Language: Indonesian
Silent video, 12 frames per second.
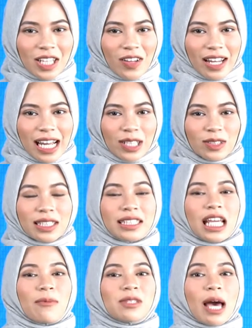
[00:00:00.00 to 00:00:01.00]
Gelora News
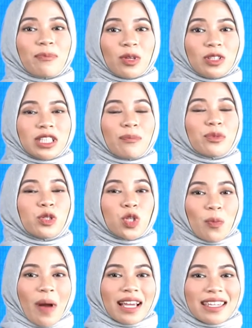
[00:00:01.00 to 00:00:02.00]
setiap Sabtu jam 7
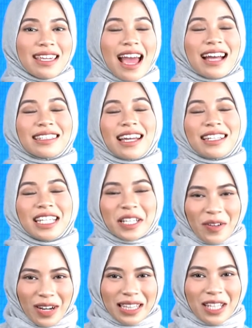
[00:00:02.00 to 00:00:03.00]
pagi hanya di
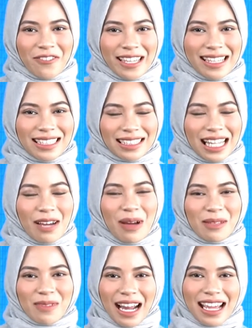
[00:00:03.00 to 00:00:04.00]
Gelora TV.
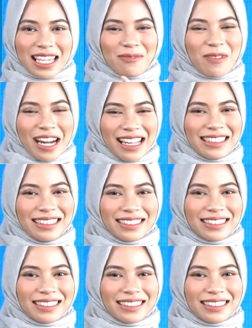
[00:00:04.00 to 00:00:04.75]
Selamat berakhir pekan.